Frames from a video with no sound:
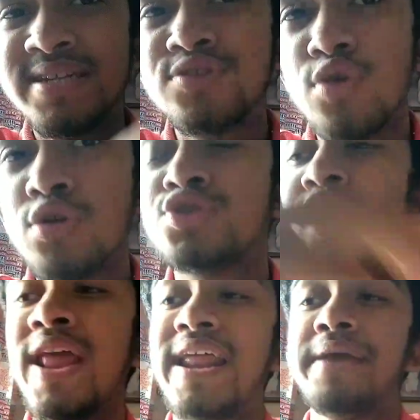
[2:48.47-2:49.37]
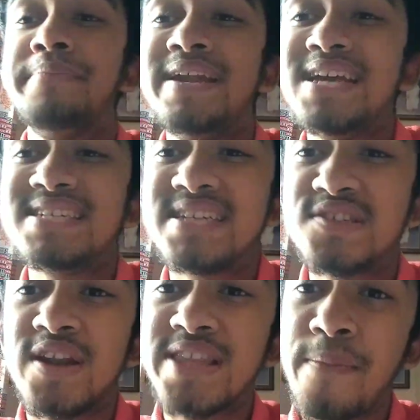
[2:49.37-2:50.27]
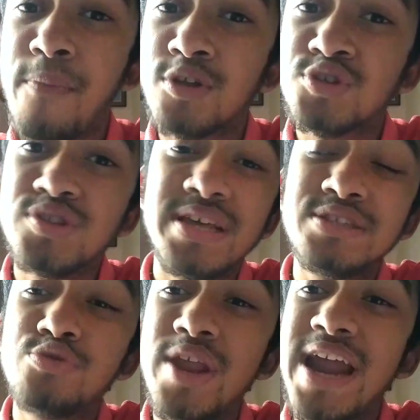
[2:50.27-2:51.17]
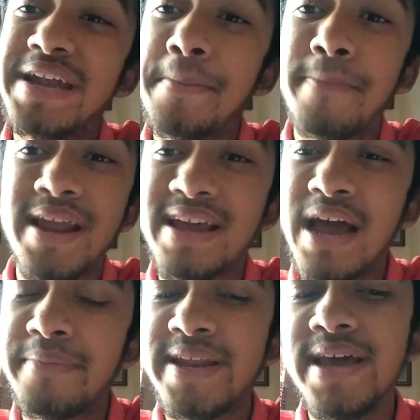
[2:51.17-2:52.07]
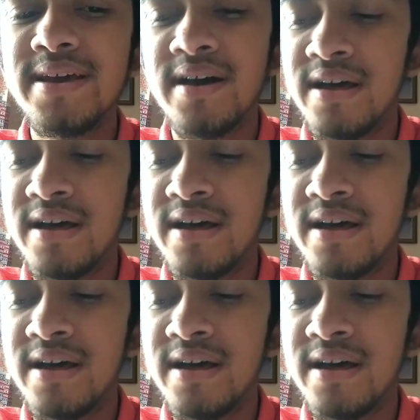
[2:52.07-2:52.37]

যেটা চলে আর কি মিডিয়া যেটা চলে তার পছন্দের জুলিয়ান টিম্বারকে নামায় নাই